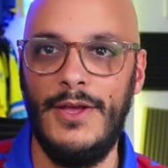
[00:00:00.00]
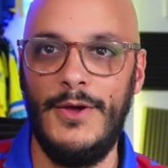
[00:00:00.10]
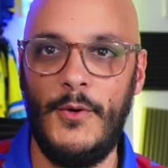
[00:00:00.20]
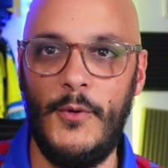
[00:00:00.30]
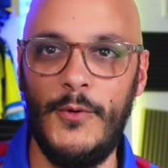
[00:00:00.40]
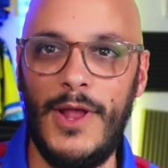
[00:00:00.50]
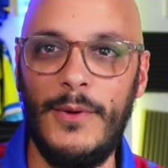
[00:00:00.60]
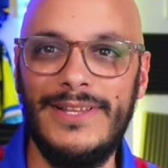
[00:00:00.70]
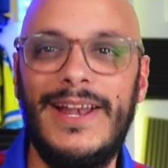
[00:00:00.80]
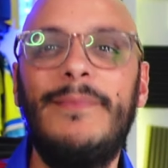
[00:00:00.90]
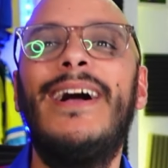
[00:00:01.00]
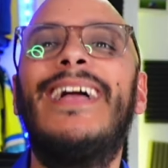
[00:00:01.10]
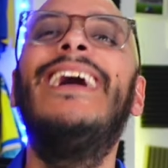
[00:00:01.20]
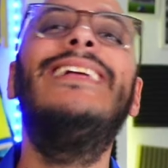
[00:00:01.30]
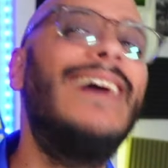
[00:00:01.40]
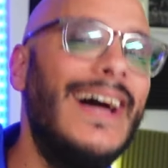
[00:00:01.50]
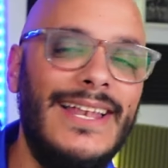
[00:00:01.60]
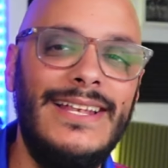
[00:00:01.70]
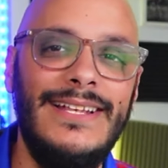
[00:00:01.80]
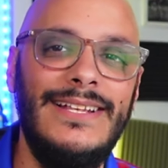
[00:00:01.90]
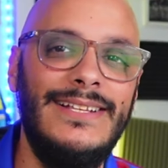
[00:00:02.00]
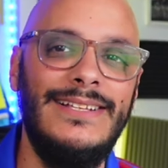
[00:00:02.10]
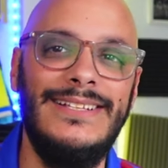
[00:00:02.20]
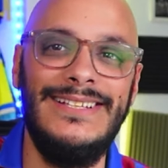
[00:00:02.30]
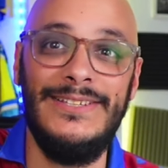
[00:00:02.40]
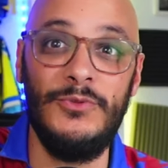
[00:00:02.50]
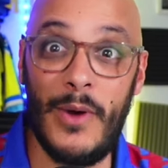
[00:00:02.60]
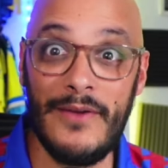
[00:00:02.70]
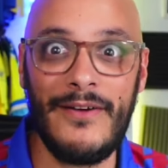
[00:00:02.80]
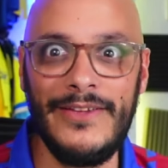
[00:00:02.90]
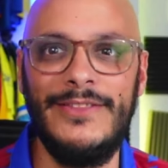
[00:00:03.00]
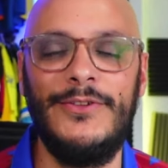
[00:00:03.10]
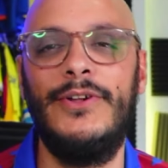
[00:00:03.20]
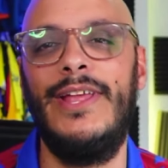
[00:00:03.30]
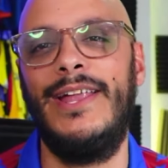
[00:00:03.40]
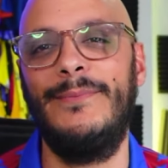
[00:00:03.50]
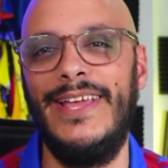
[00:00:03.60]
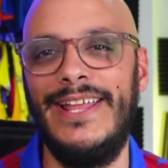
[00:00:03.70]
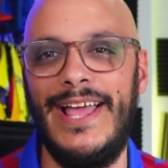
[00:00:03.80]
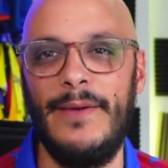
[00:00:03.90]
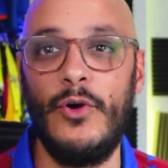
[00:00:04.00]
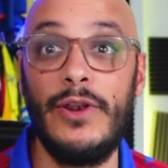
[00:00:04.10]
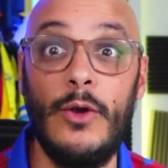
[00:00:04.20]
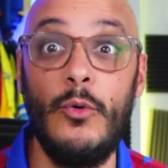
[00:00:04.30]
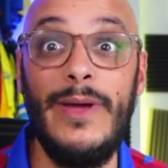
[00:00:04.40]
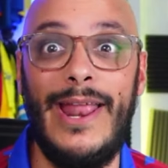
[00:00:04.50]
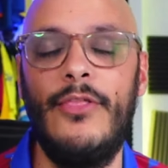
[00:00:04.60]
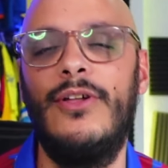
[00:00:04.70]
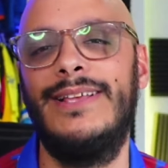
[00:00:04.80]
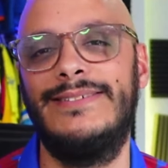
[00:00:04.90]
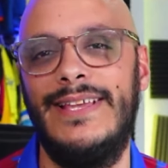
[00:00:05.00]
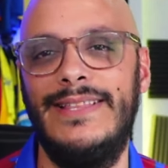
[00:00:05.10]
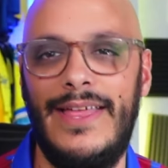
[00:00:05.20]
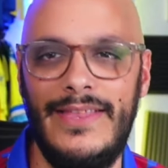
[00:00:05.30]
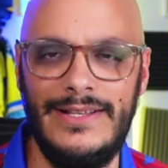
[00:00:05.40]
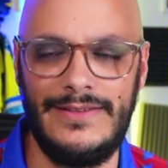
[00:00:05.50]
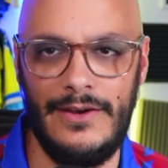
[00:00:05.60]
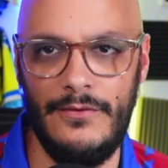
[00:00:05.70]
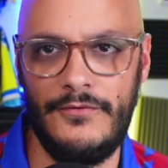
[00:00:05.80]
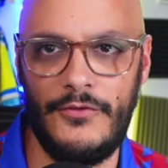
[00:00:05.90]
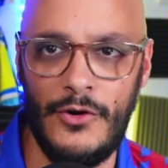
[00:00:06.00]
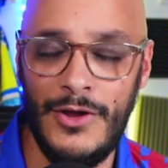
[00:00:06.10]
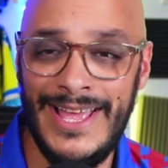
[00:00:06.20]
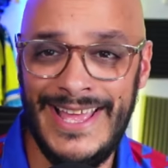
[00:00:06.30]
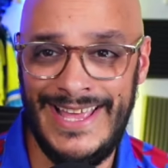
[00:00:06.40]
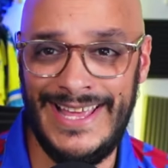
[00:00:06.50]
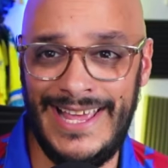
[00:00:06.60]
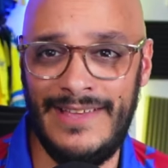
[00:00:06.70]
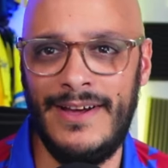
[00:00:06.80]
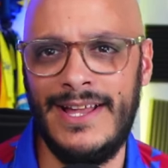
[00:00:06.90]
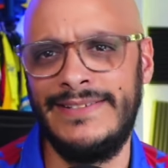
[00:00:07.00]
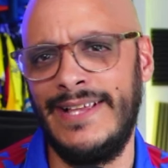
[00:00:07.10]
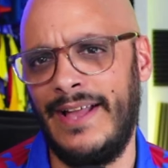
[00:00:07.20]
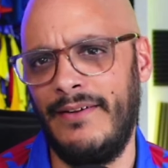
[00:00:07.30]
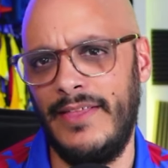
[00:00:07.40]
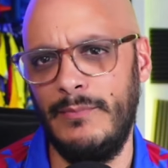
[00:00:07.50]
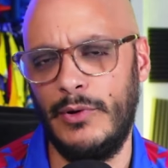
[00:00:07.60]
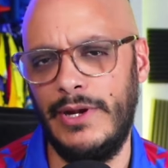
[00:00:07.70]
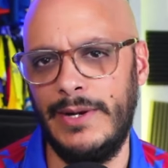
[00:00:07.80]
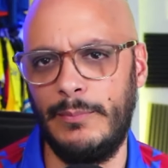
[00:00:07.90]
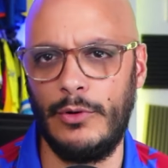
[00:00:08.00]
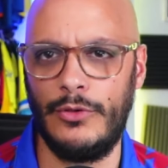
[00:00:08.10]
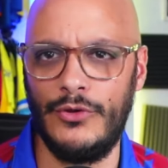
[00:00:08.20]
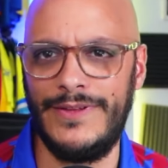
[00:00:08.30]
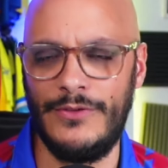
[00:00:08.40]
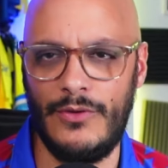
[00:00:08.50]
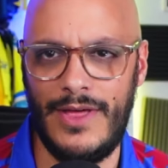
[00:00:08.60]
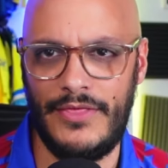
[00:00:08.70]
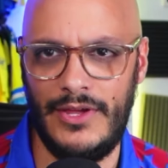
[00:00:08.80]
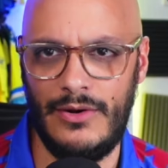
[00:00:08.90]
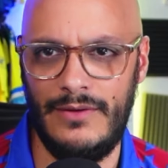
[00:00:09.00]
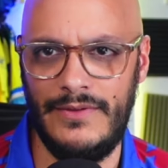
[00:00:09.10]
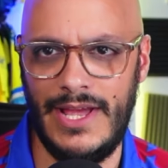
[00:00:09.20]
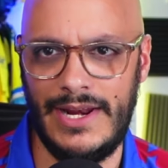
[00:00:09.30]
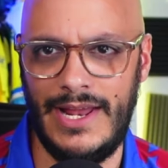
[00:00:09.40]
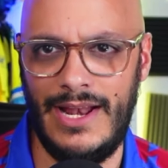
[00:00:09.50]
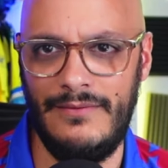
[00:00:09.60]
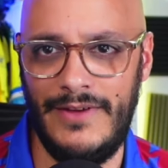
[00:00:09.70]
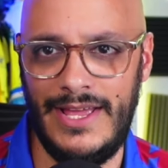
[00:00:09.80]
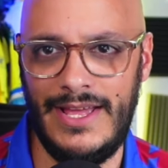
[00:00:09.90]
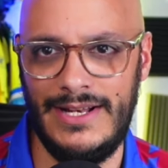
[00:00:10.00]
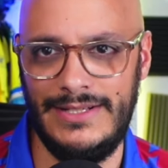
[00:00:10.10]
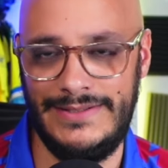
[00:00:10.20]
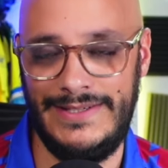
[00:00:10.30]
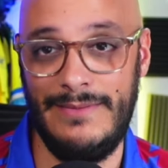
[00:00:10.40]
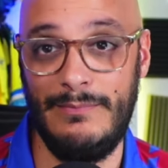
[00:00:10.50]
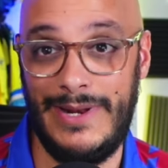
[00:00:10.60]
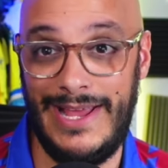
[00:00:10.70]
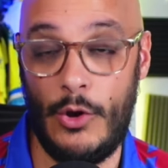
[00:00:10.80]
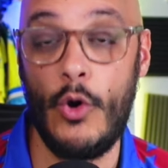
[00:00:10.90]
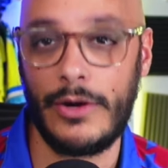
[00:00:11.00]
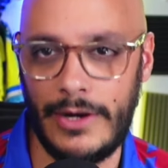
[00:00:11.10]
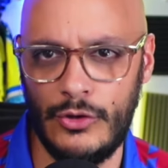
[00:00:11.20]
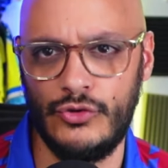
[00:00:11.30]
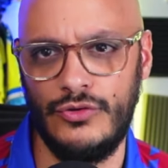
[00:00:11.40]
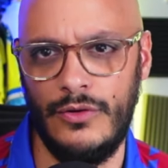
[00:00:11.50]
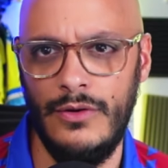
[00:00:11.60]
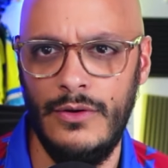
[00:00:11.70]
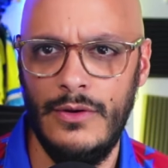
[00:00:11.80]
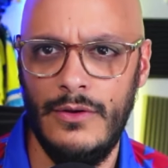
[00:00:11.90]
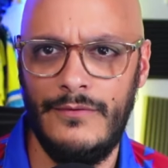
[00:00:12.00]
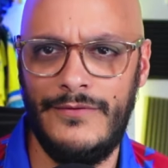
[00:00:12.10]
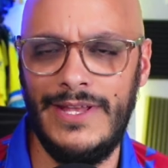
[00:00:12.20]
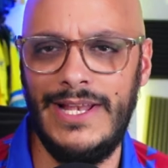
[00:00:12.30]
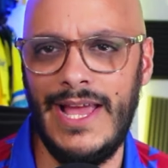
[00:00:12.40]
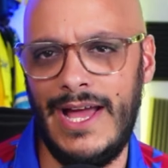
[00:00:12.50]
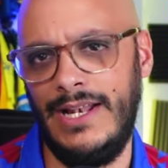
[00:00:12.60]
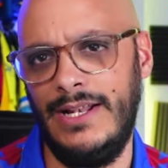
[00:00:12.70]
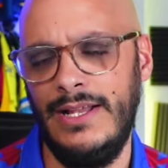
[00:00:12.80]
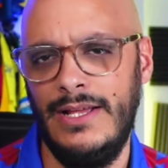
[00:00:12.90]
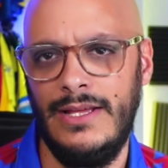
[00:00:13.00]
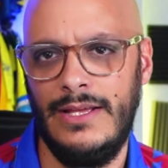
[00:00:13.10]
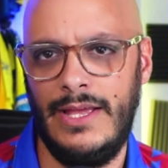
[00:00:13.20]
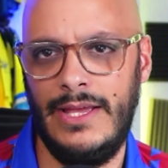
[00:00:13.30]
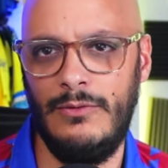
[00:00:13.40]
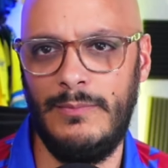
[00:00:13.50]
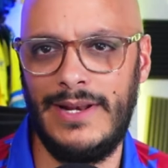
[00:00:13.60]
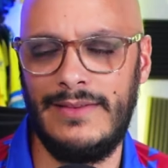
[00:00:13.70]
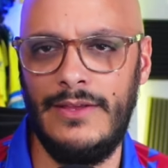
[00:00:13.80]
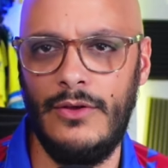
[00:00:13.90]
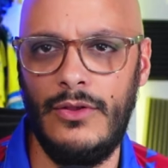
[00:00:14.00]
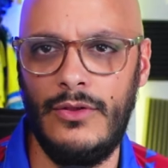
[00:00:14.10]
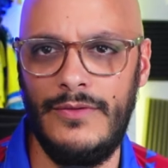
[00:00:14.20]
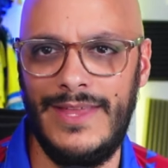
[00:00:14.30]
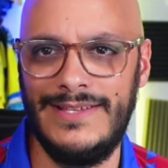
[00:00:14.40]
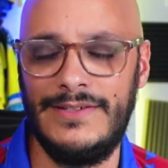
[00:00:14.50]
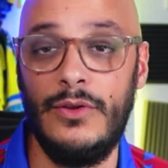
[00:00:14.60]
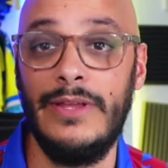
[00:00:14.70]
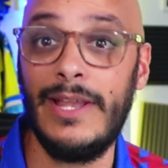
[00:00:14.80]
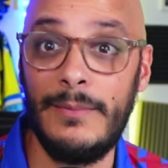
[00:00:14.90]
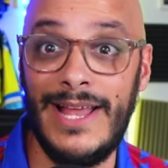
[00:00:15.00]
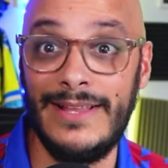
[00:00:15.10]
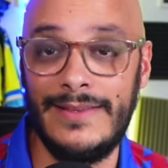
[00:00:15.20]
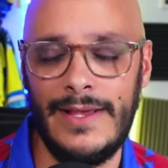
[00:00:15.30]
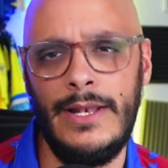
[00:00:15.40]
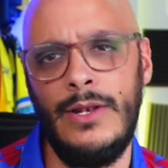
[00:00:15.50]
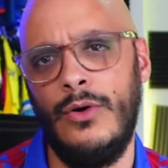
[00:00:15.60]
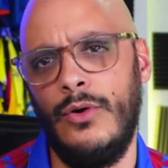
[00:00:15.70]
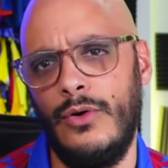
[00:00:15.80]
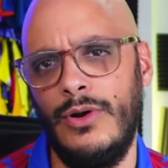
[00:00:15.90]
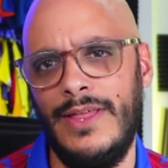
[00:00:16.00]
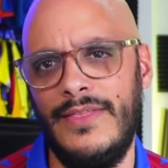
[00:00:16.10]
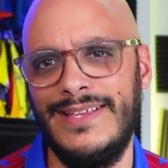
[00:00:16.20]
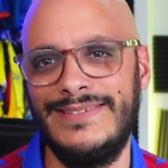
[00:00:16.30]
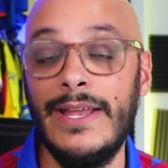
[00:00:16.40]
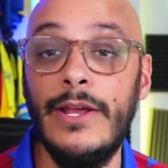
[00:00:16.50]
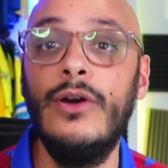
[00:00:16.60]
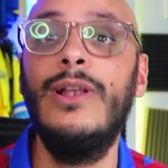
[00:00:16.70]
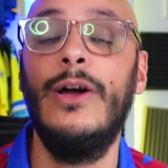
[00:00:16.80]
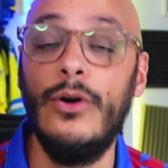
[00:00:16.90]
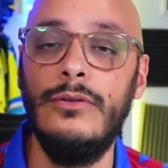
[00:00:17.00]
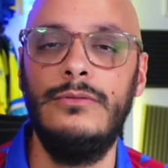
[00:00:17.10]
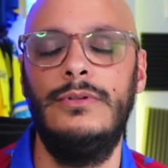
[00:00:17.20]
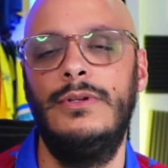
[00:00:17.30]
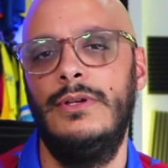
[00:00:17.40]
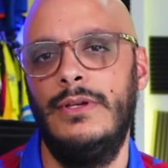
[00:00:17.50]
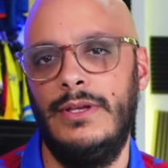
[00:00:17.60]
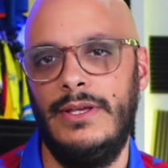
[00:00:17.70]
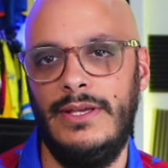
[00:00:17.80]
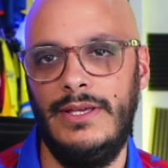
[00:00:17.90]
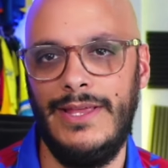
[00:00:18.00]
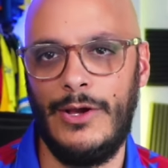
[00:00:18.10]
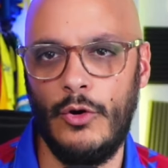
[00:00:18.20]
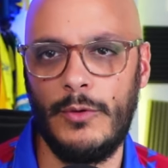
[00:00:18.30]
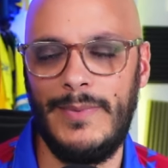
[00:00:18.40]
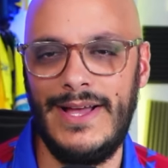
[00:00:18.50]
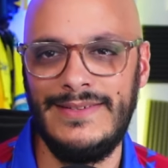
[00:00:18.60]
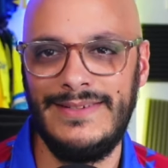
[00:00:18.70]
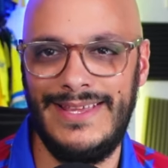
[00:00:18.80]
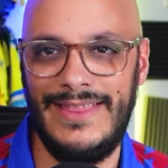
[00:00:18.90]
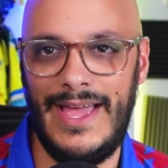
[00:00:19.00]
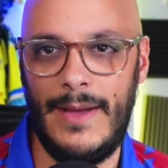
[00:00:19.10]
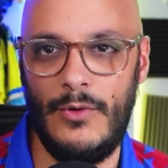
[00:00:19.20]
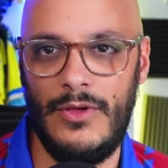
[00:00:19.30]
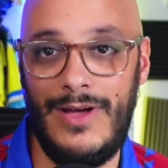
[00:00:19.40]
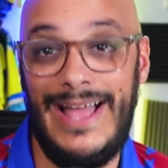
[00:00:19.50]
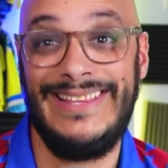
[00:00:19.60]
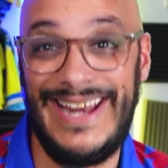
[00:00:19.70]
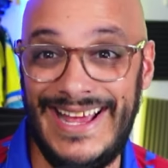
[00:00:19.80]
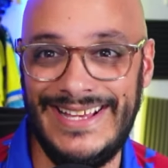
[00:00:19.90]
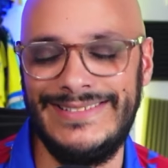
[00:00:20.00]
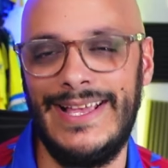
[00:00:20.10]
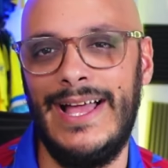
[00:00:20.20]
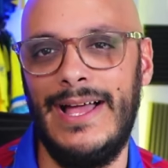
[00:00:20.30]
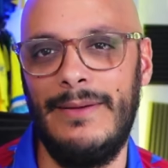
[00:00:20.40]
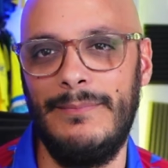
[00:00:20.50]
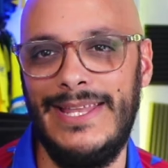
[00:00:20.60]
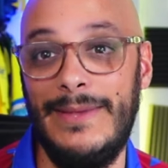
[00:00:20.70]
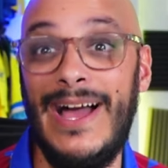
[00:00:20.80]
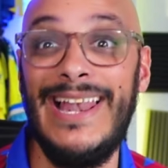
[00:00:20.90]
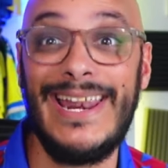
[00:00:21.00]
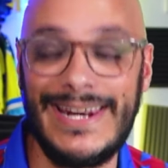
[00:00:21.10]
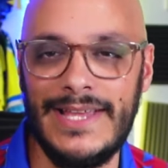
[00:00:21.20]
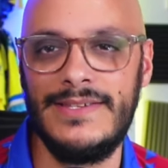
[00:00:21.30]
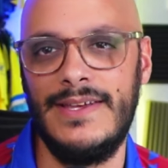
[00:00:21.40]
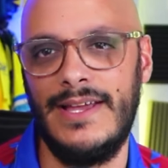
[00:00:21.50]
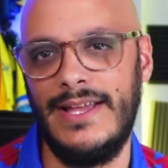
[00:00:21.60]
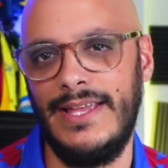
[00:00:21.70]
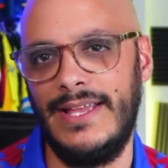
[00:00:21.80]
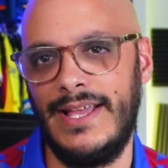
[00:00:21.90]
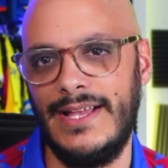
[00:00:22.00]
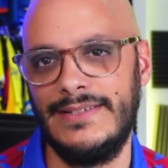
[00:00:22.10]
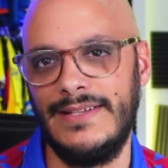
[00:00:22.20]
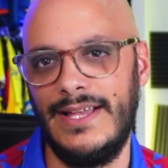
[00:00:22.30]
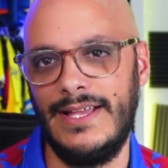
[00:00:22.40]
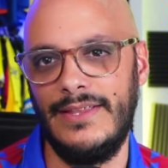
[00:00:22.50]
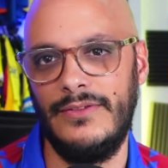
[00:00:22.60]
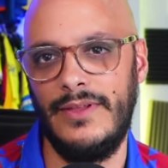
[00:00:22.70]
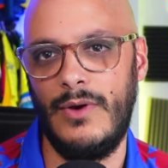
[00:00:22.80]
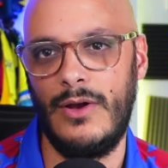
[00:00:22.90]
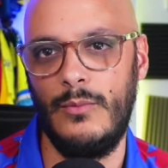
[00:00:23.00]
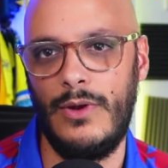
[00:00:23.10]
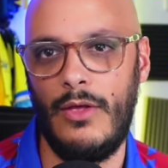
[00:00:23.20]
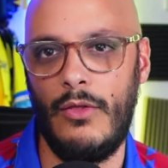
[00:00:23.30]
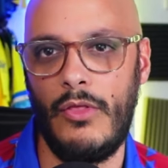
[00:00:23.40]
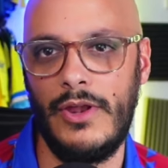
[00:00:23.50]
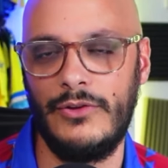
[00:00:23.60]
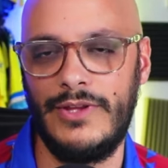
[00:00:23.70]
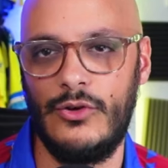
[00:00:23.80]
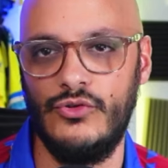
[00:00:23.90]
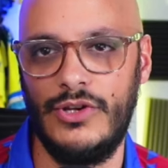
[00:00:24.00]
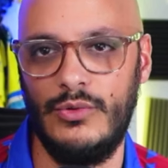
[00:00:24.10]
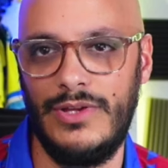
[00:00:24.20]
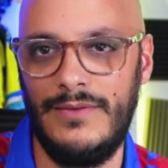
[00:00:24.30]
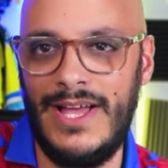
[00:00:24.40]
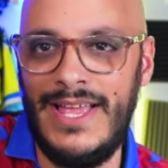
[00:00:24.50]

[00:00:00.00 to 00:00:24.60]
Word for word: Hola Gualtrapa, ¿qué tal? Nueva victoria armera, hemos recuperado la senda del triunfo. El Eibar se acaba de imponer por dos tantos a cero al Villarreal B, al siempre correoso filial, en un partido donde han sido determinantes los goles de Sergio León y de Corpas y dejamos atrás esa minimal racha en casa donde hemos acumulado dos derrotas consecutivas